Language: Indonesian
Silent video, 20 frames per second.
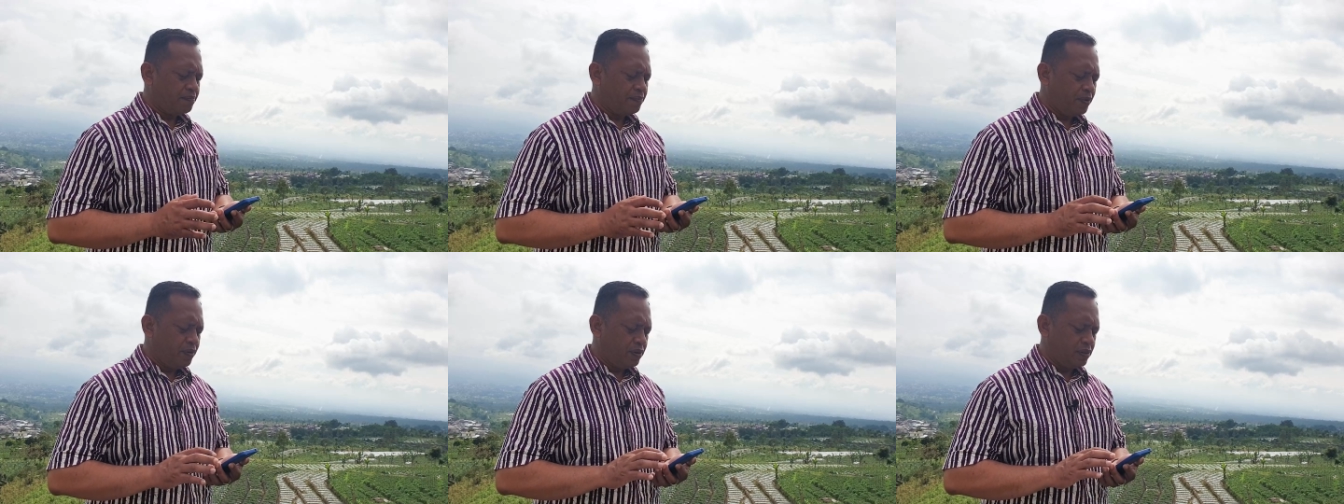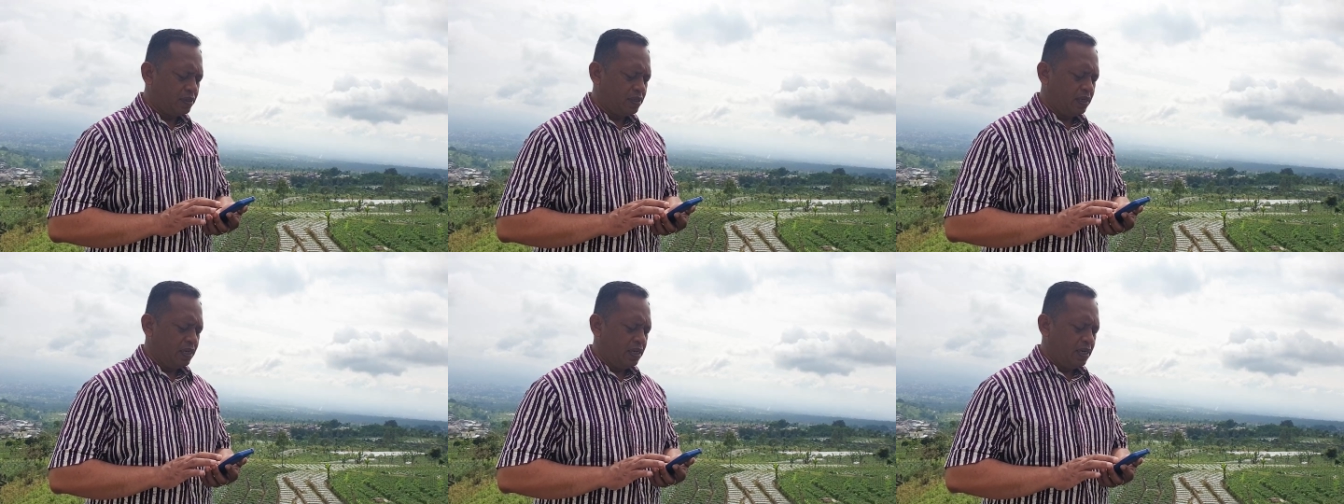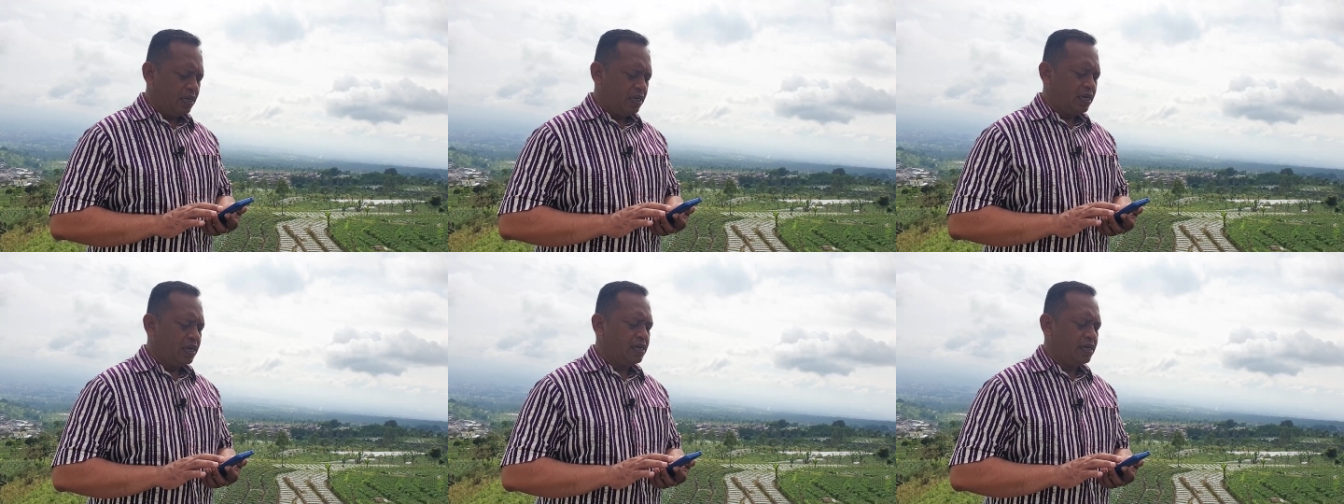pun
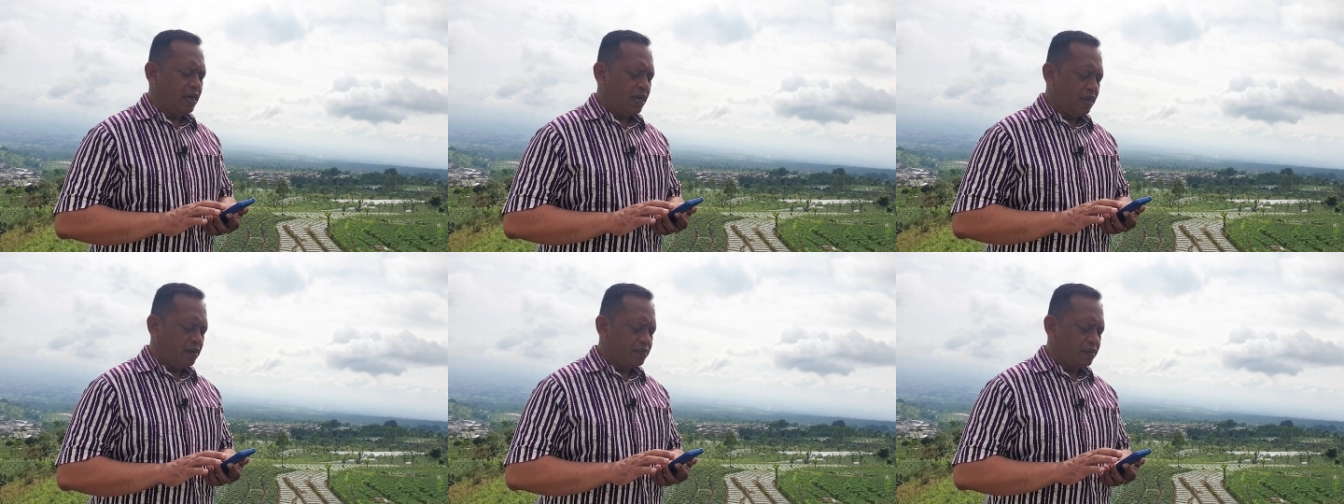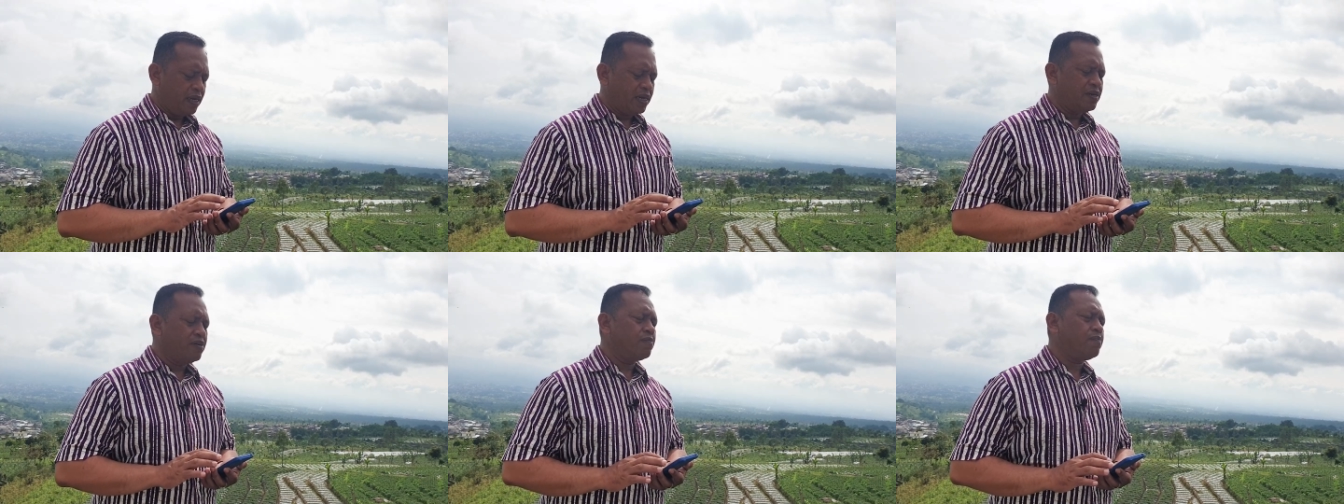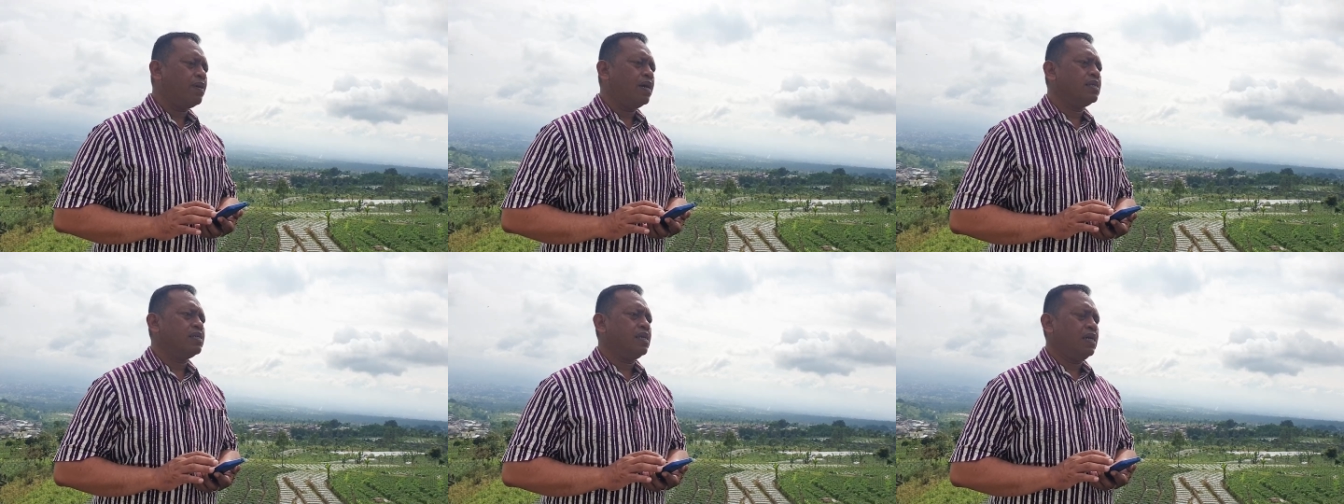ya dalam
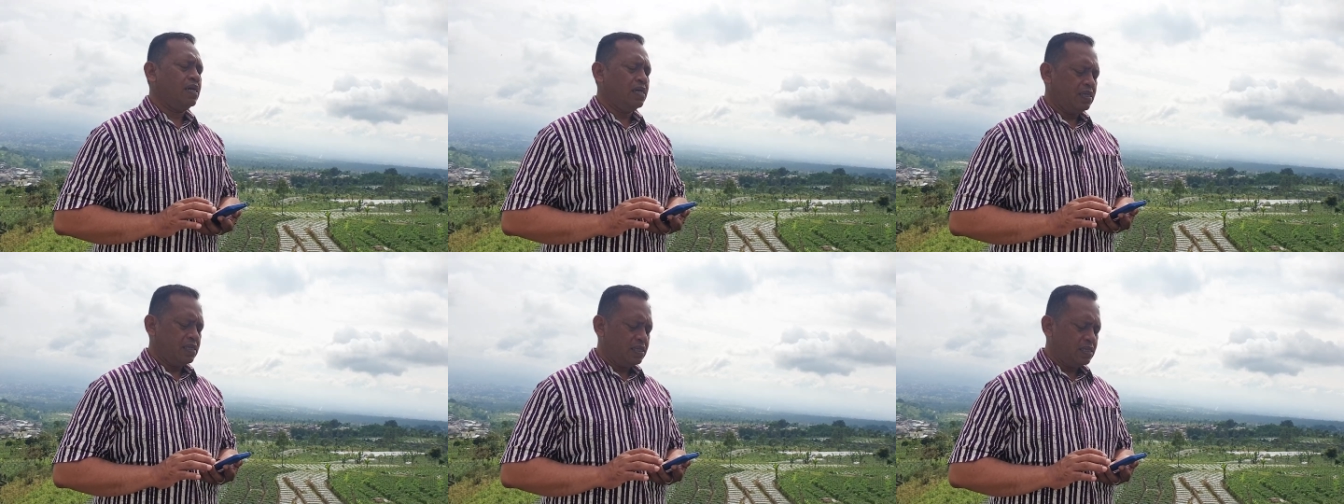kehidupannya.